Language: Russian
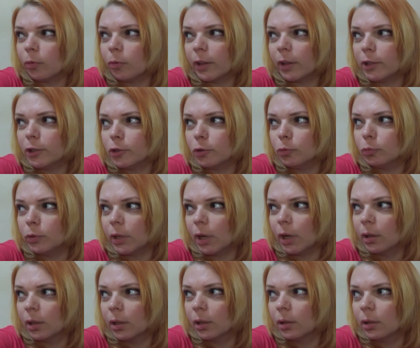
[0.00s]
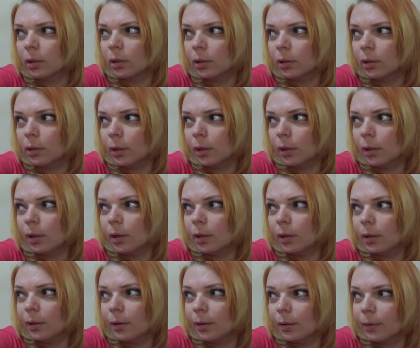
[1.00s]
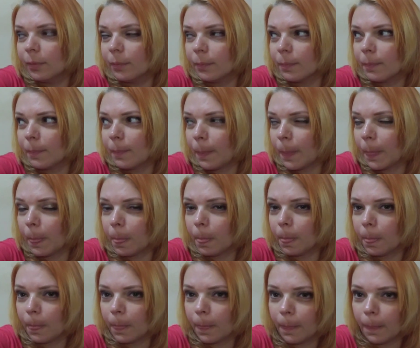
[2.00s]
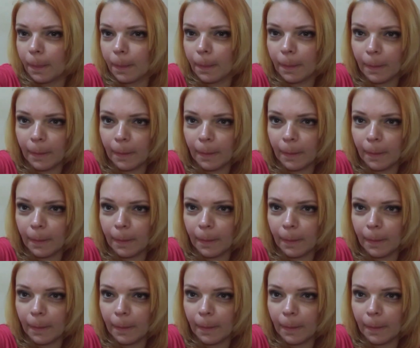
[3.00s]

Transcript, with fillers: июня. Последние ну, неделе я ходить не буду.